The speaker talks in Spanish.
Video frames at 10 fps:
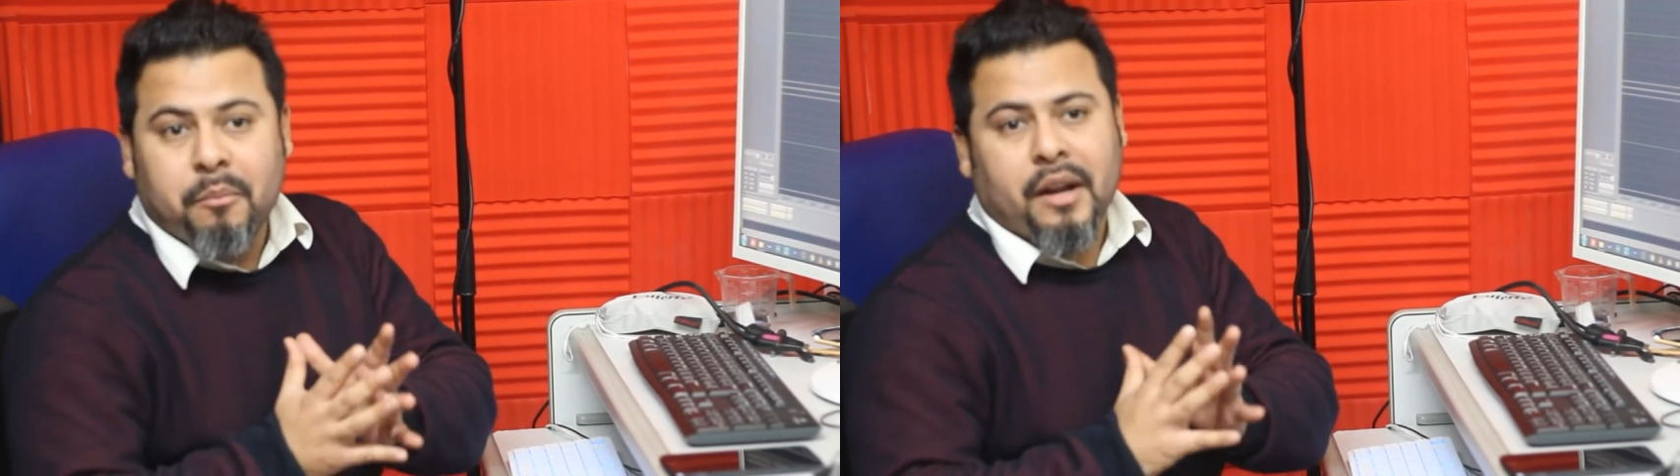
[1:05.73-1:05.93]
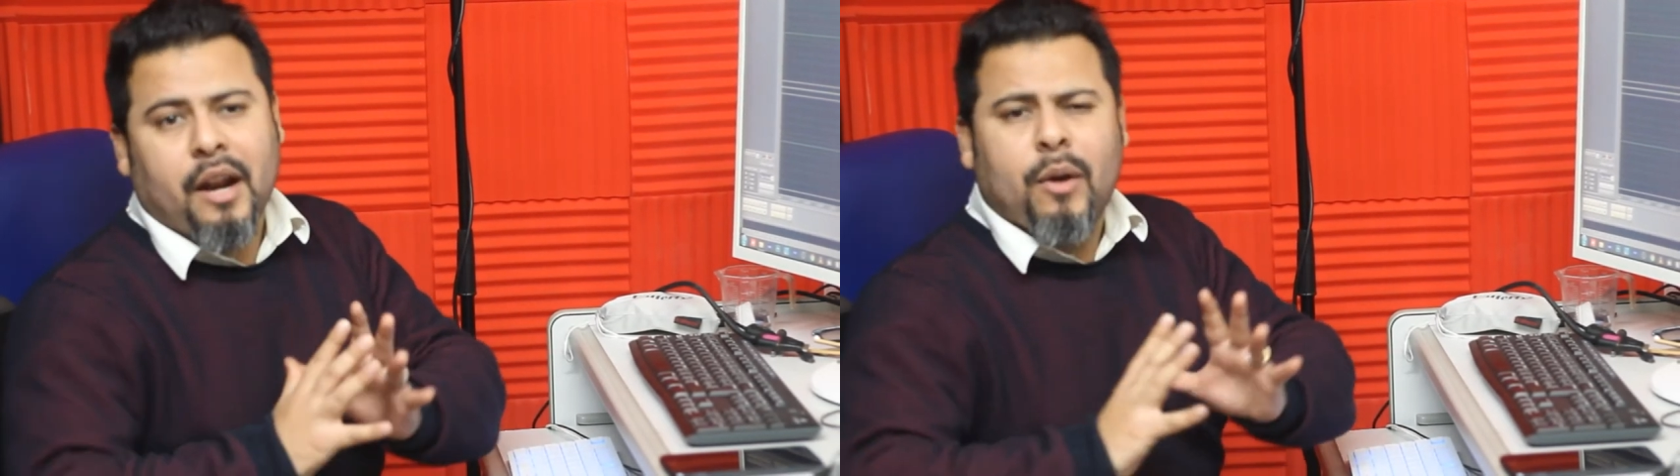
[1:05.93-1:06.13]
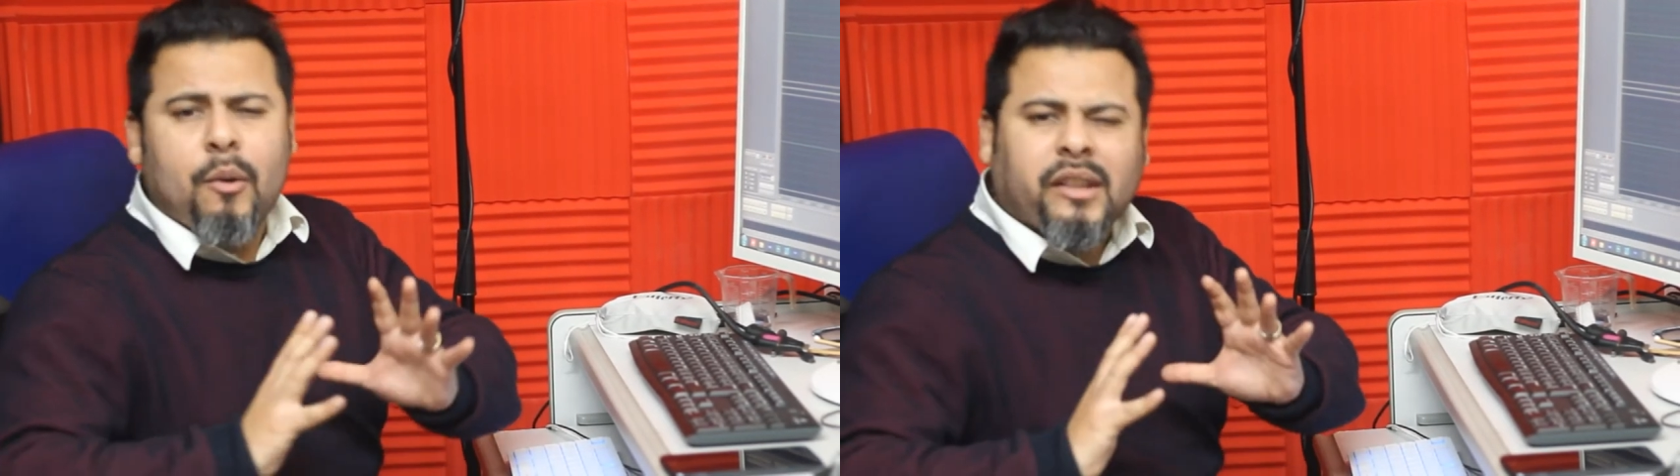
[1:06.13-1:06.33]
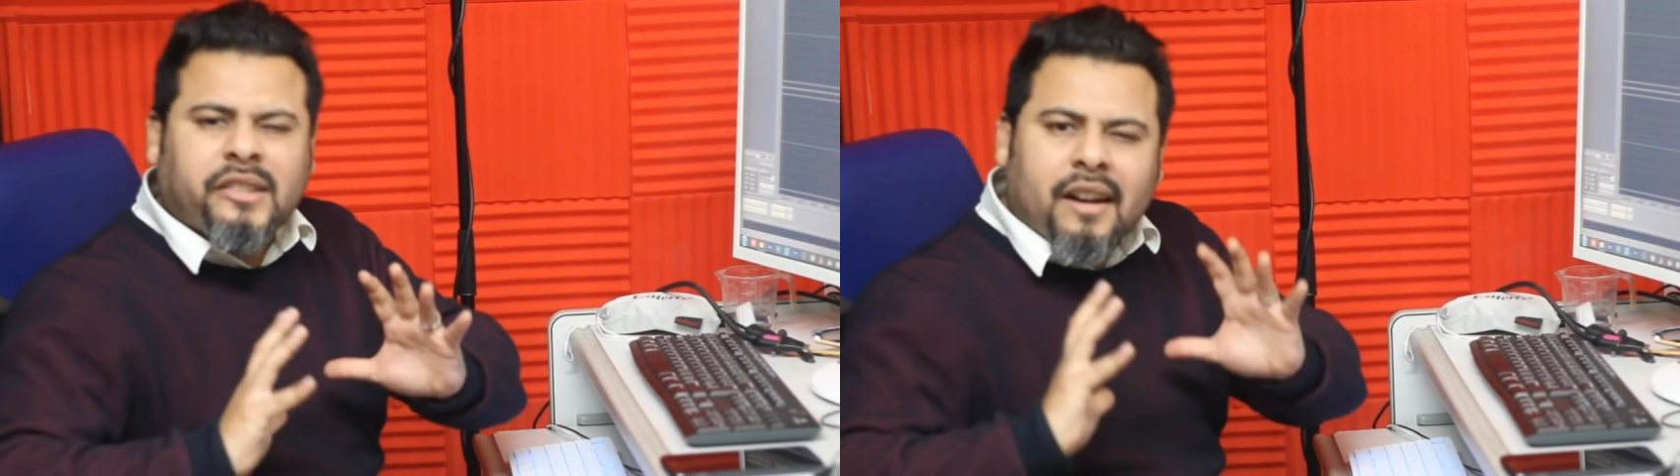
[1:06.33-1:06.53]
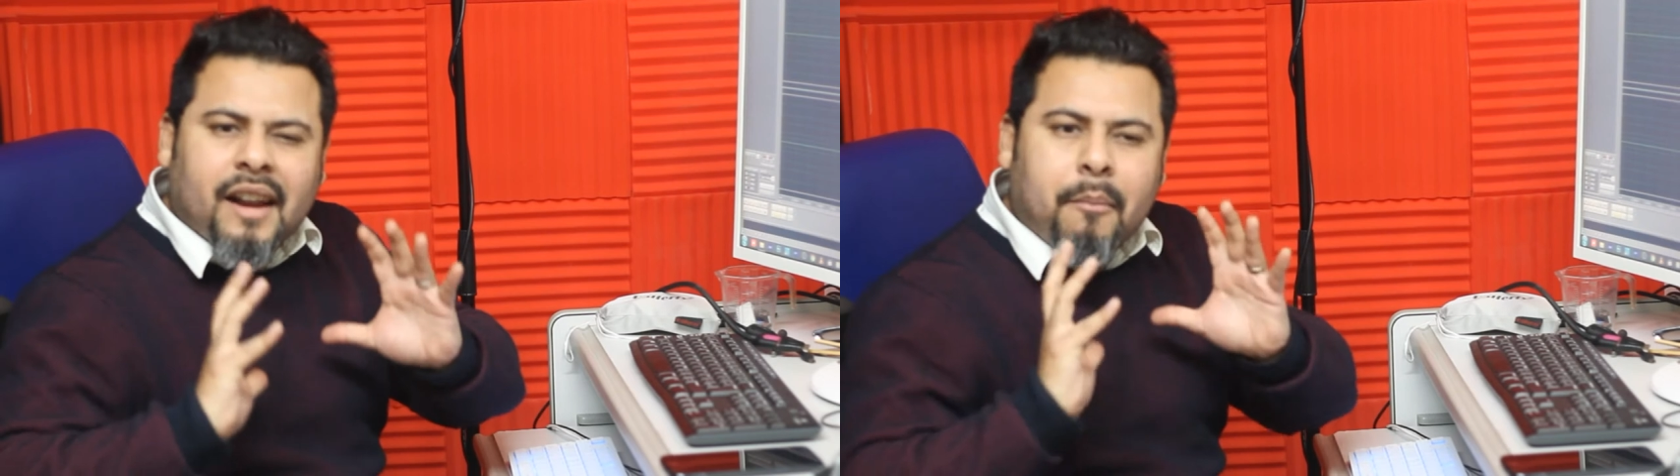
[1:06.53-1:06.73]
para luego
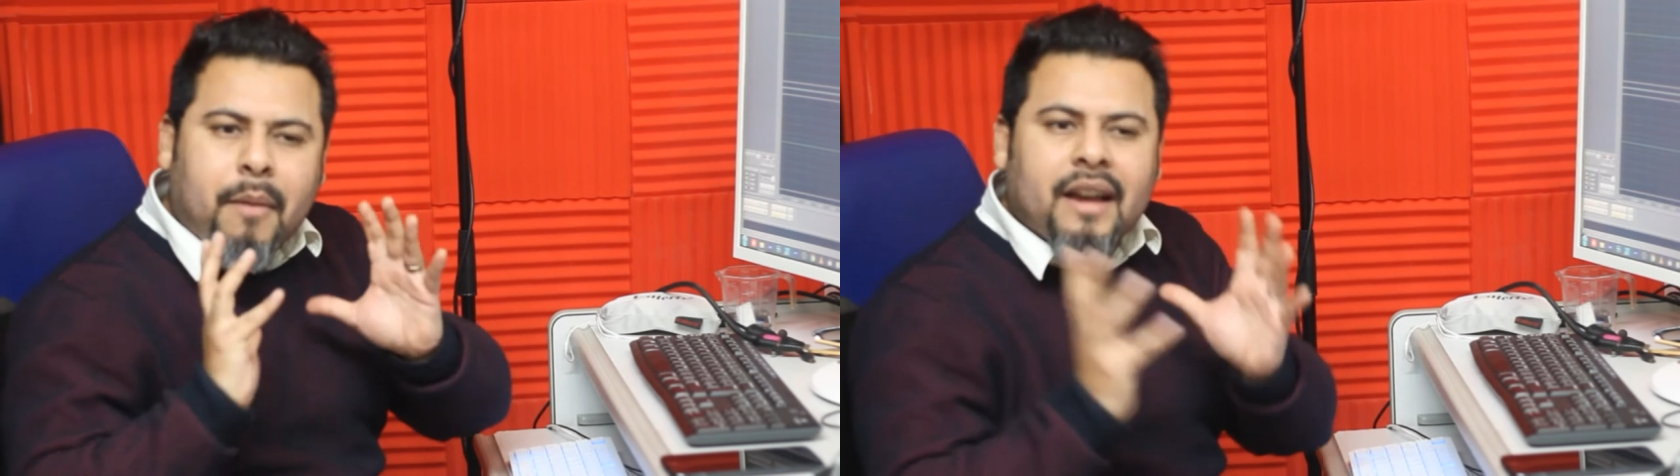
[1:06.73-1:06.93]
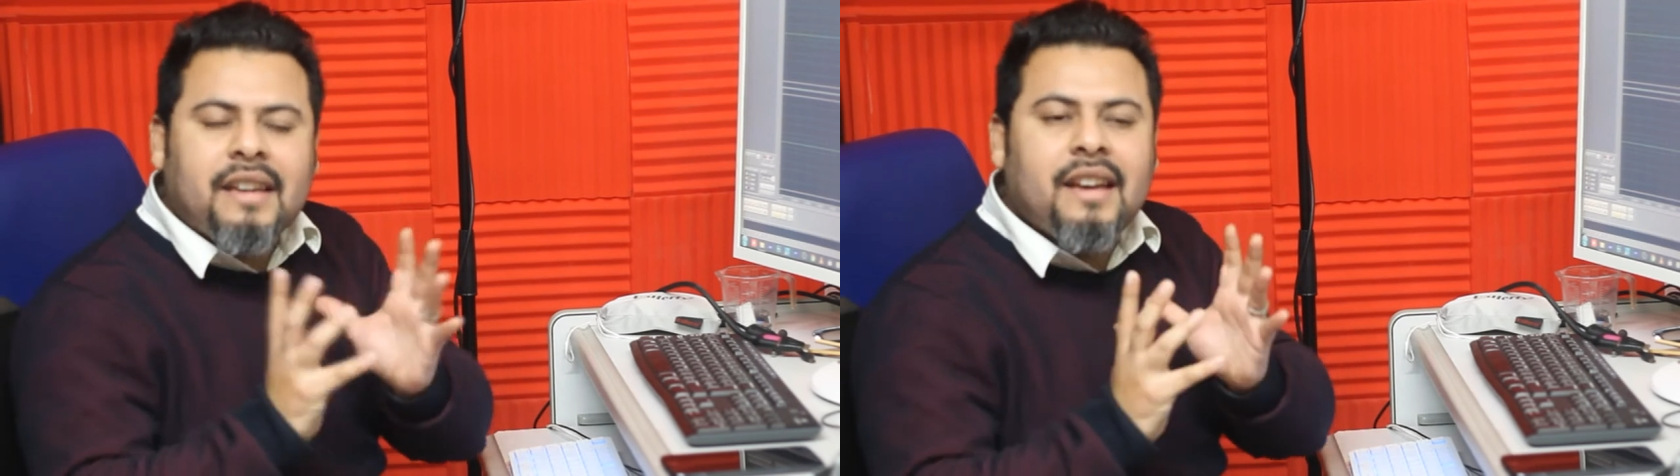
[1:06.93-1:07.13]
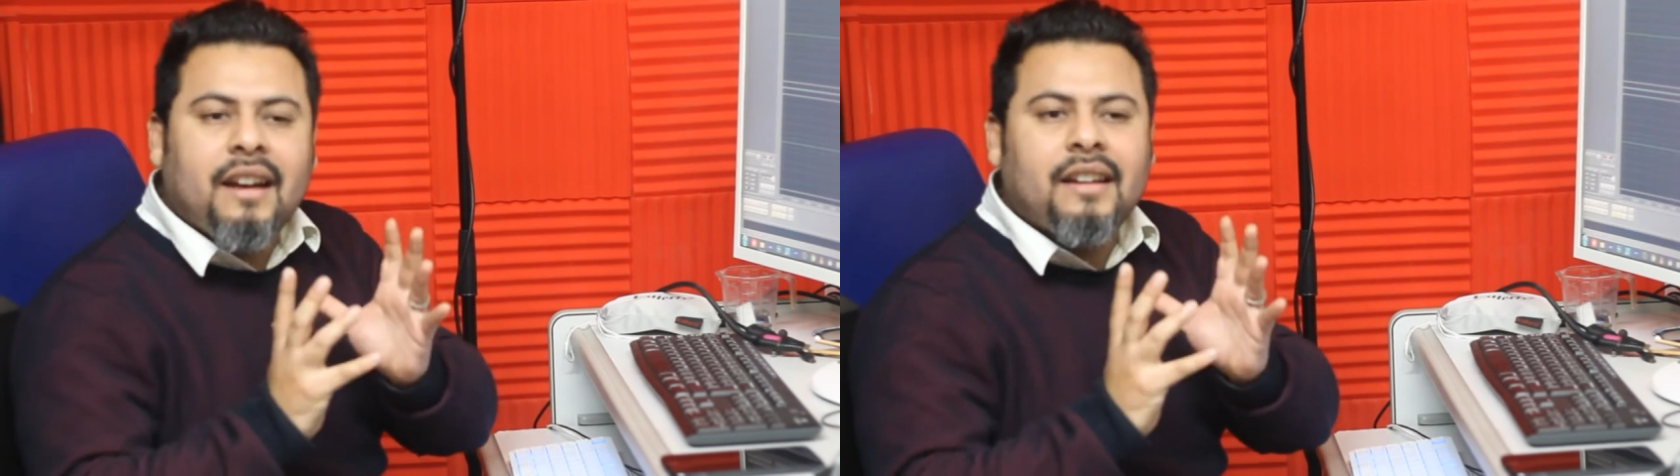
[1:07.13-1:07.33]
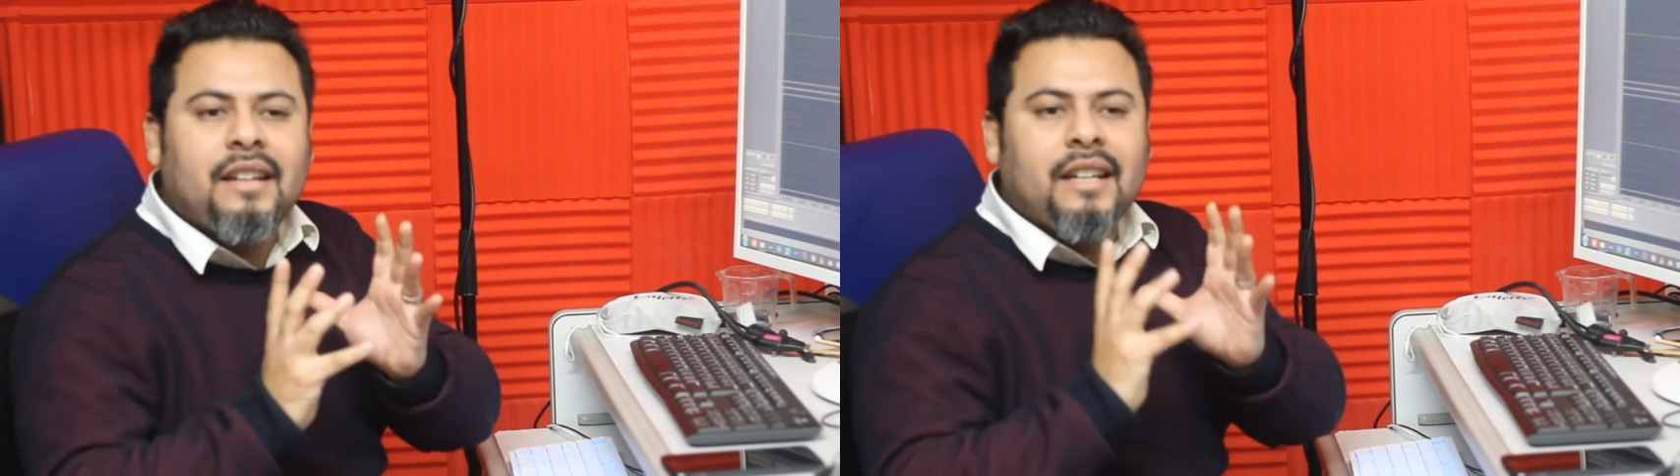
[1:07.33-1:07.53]
hacer la magia